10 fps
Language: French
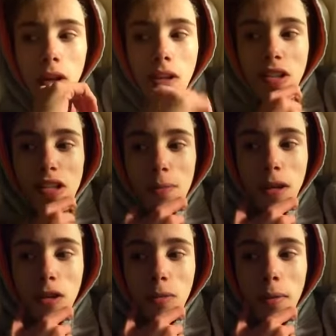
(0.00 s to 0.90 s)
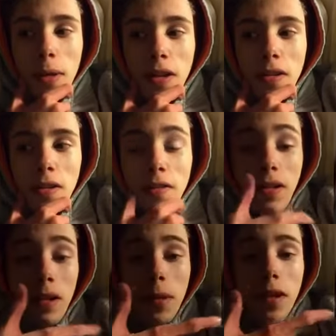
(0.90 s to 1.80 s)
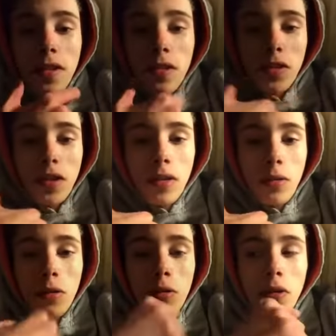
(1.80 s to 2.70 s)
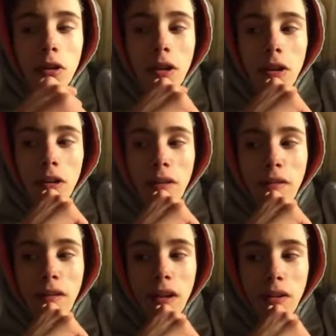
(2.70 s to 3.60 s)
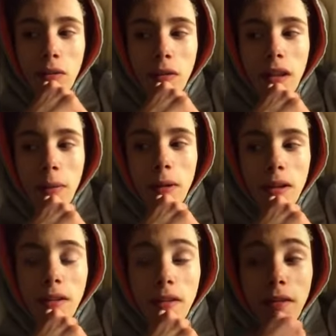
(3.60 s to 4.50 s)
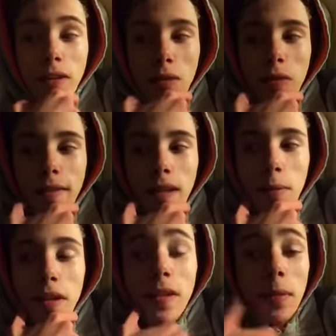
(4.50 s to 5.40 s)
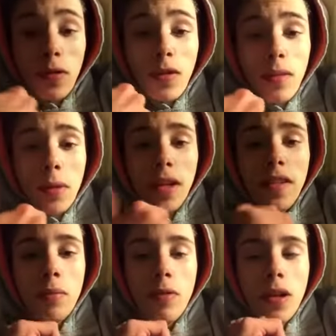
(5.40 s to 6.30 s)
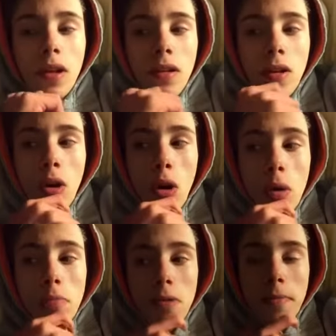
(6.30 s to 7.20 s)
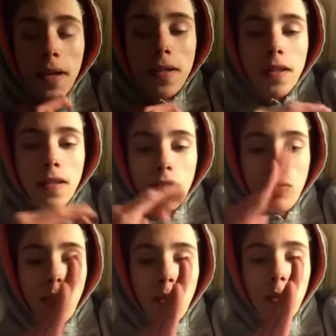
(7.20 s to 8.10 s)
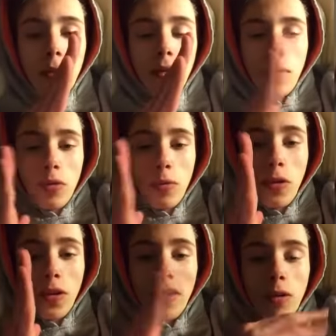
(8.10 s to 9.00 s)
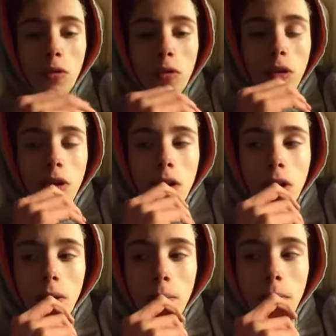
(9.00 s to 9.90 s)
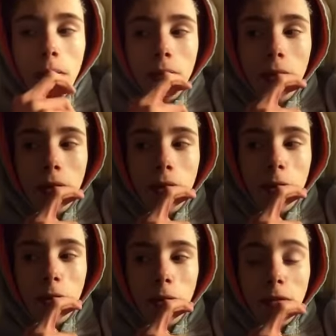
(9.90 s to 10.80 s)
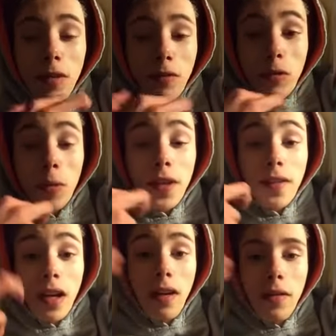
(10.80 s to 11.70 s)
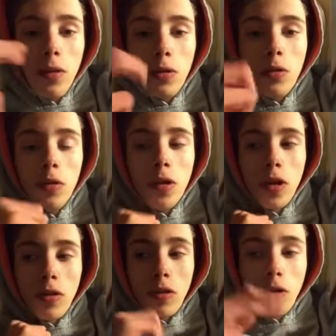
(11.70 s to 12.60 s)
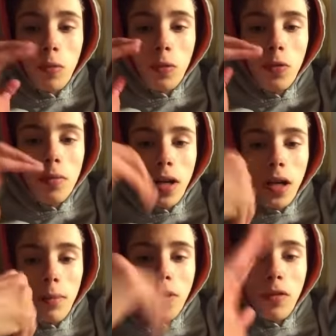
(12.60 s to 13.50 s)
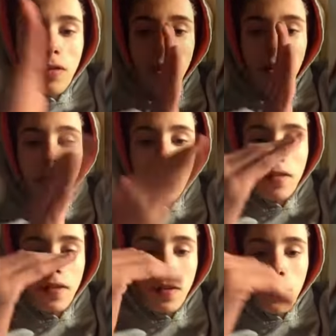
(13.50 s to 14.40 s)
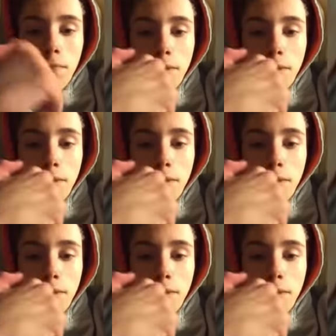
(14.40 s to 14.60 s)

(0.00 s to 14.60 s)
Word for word: Et j'espère que ma maladie, enfin la maladie que j'ai au dos, va se, stabiliser, va se stabiliser parce que cette maladie-là peut partir si je me redresse, je me le dos. Mais euh, enfin, faut que je me redresse à vie le dos. donc que mon dos, bah, à la place de faire ça, il fait.